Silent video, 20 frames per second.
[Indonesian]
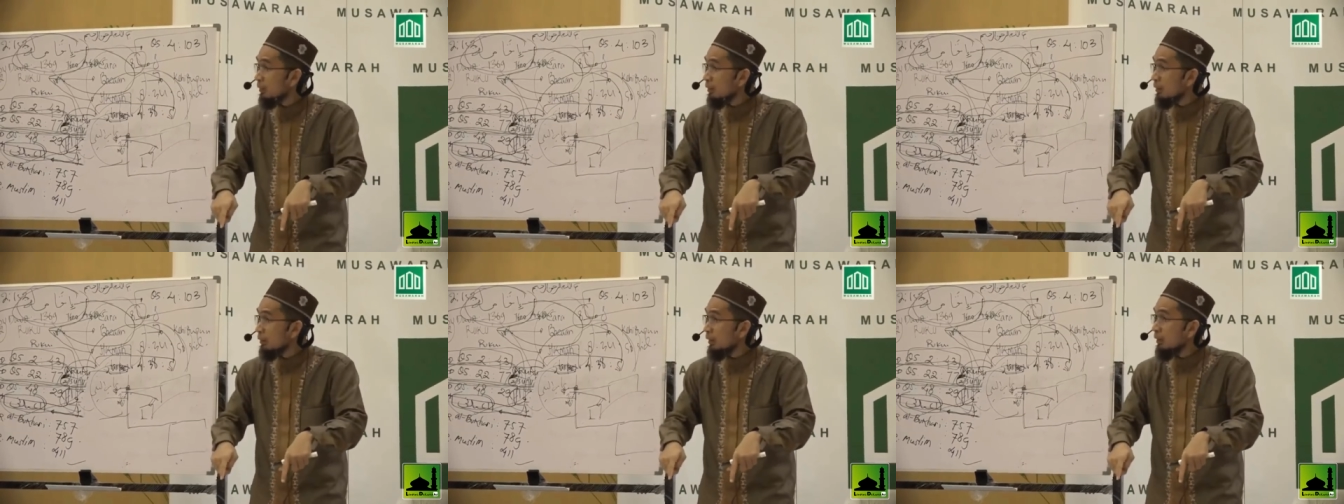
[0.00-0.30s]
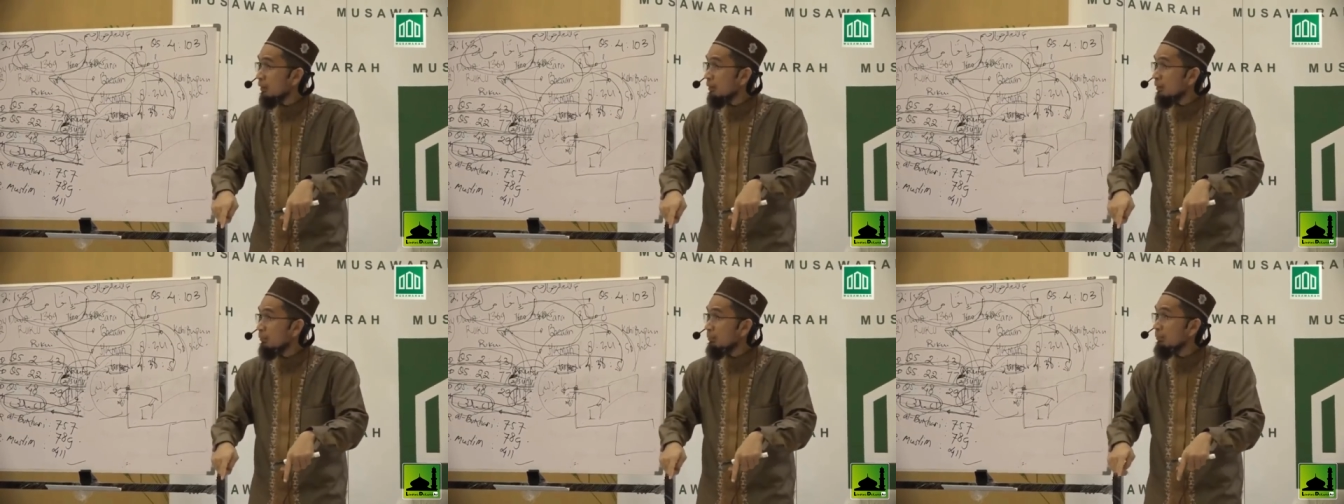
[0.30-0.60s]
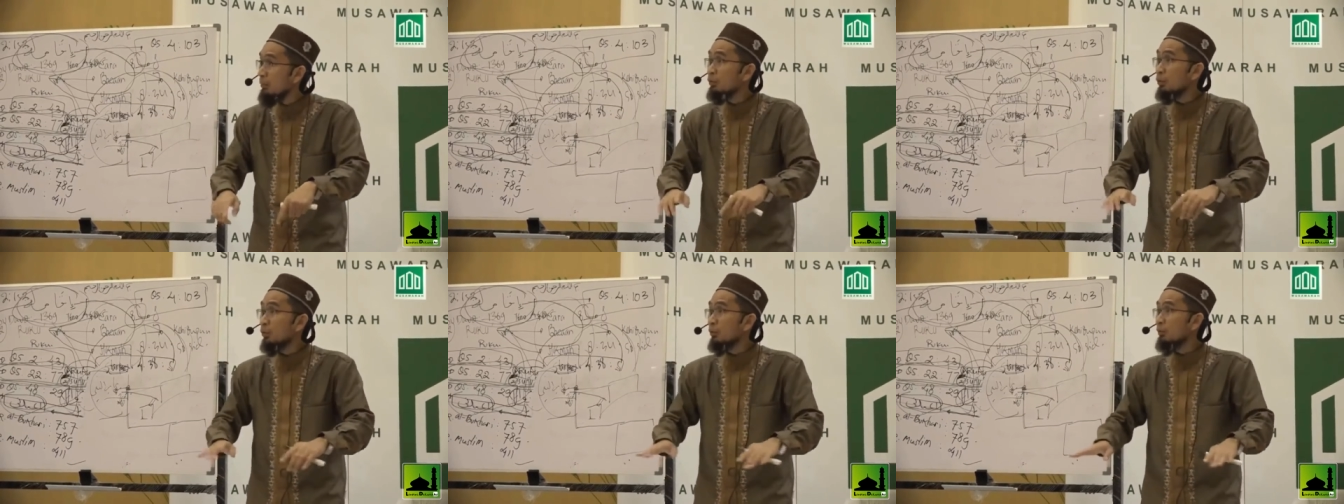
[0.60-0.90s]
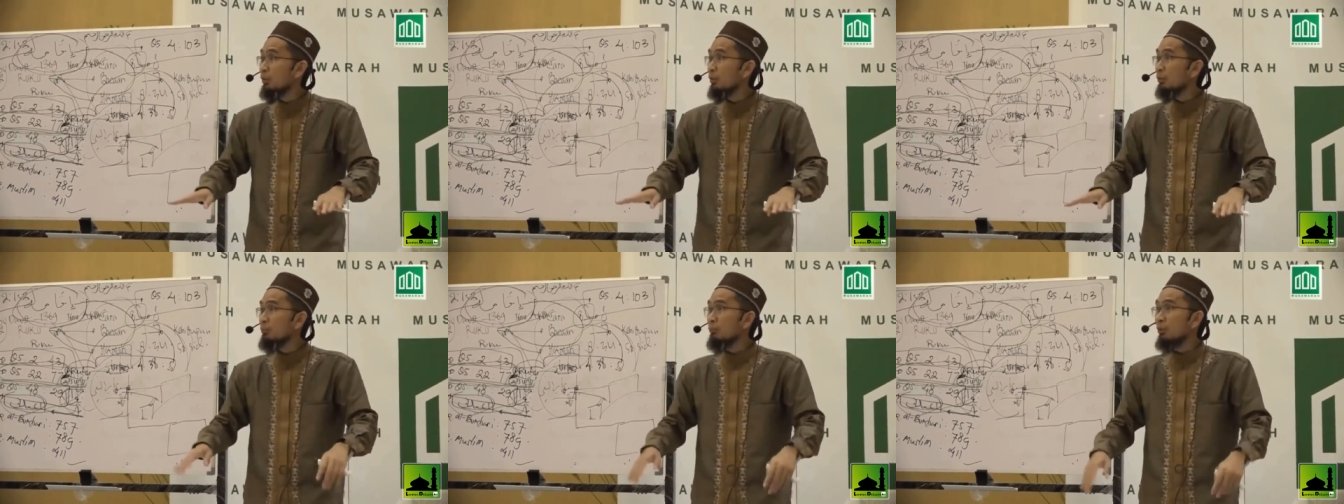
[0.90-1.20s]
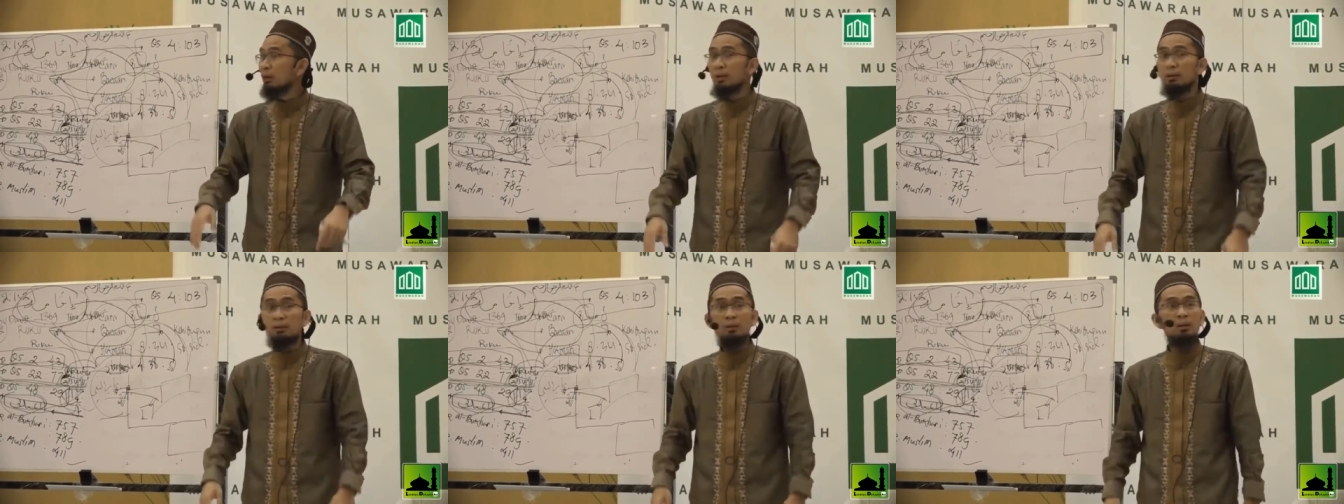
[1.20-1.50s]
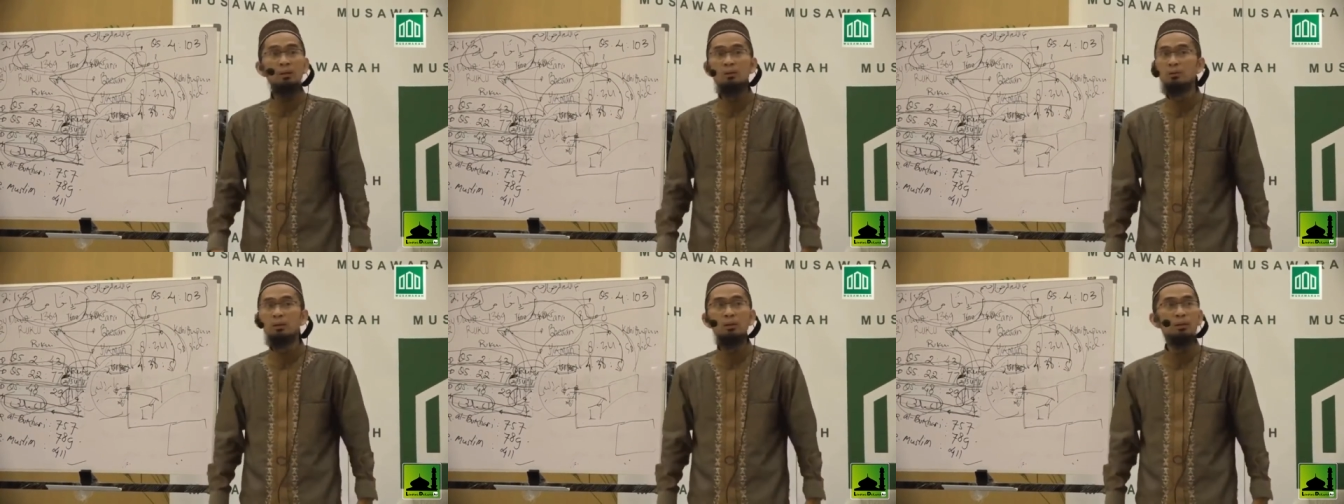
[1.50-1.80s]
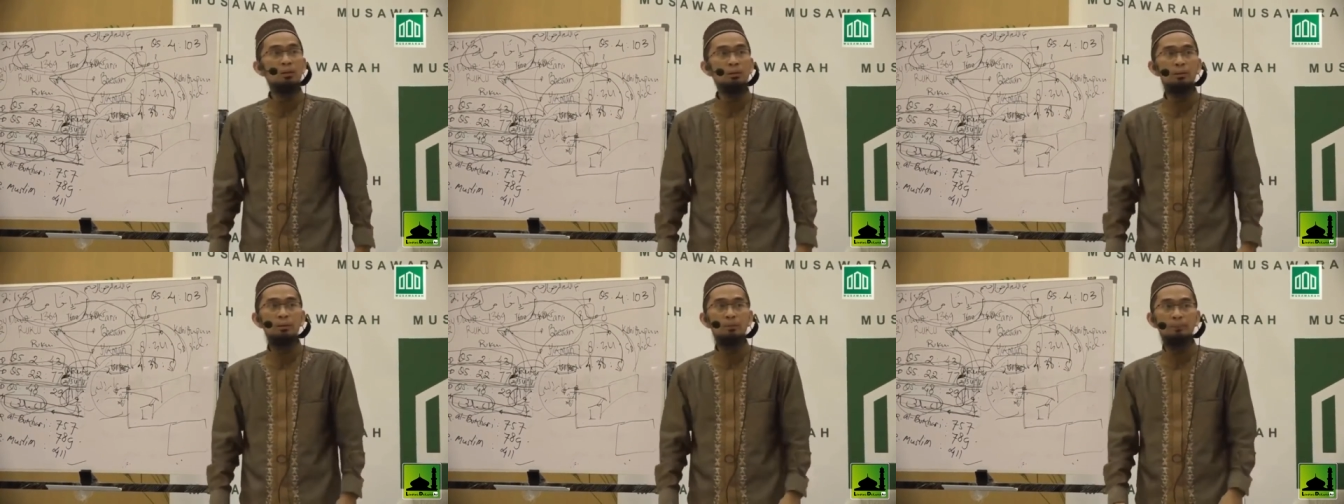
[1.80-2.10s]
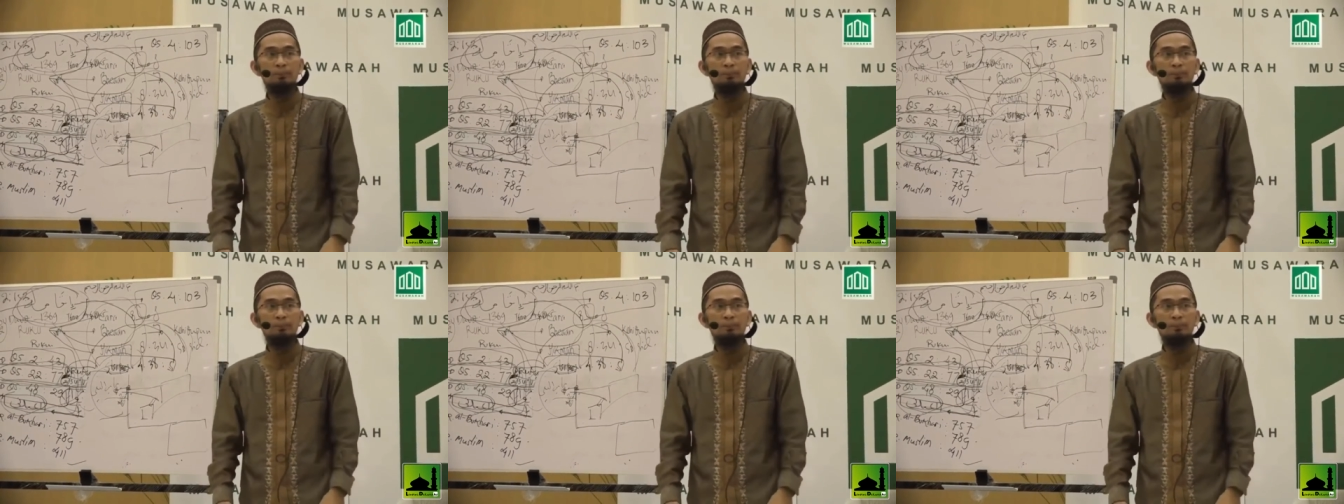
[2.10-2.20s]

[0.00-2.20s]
Ya, besoknya mereka tidak ikutan lagi.